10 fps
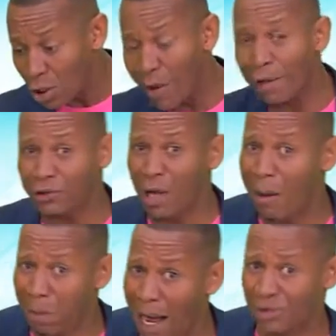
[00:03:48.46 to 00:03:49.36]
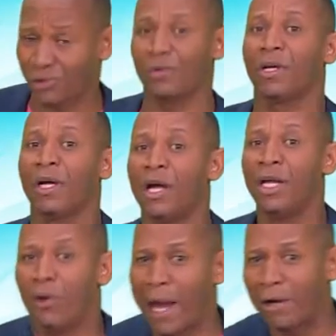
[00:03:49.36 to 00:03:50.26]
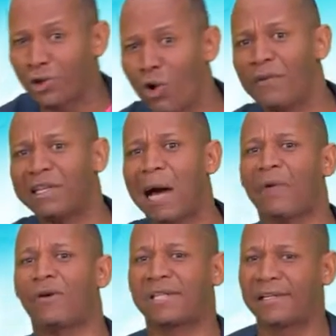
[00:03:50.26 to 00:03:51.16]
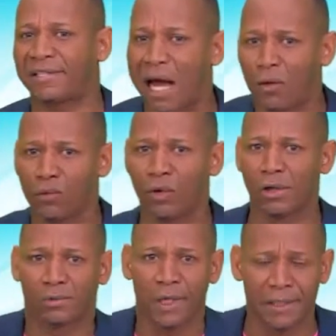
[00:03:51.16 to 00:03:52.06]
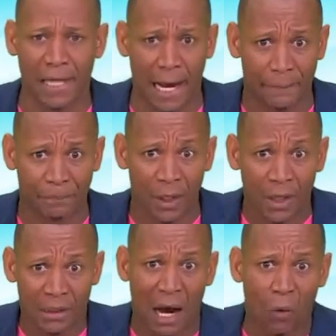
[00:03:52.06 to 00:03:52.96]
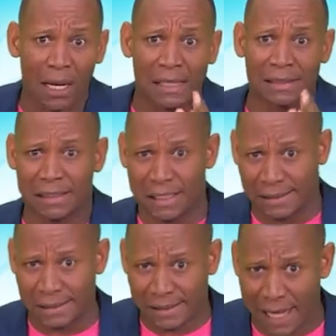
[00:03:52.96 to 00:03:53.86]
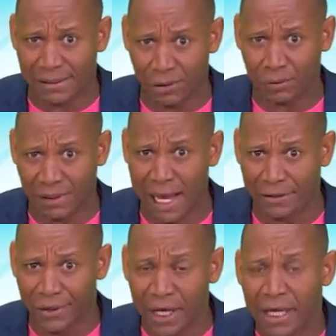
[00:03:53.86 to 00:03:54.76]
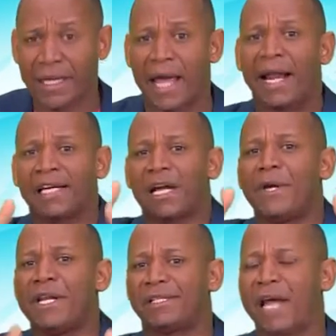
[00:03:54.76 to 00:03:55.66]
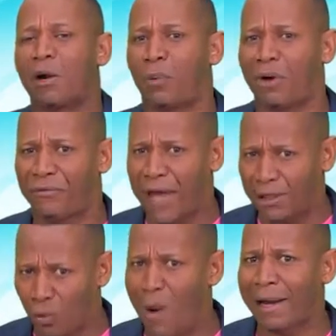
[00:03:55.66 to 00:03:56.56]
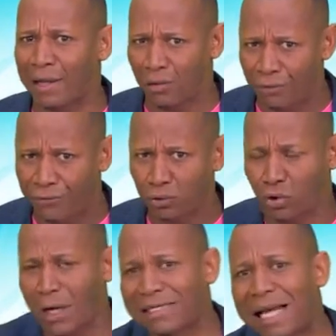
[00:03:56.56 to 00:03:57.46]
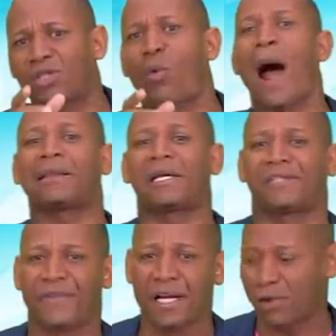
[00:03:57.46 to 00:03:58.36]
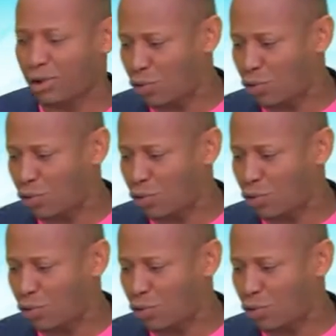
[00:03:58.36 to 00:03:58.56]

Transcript: Eu quero te dar um abraço. Eu quero te convidar para você estar conosco ali na na rua La Sance, 757, na igreja Ministério Profético Águia com Fogo. Todas as quartas-feiras eu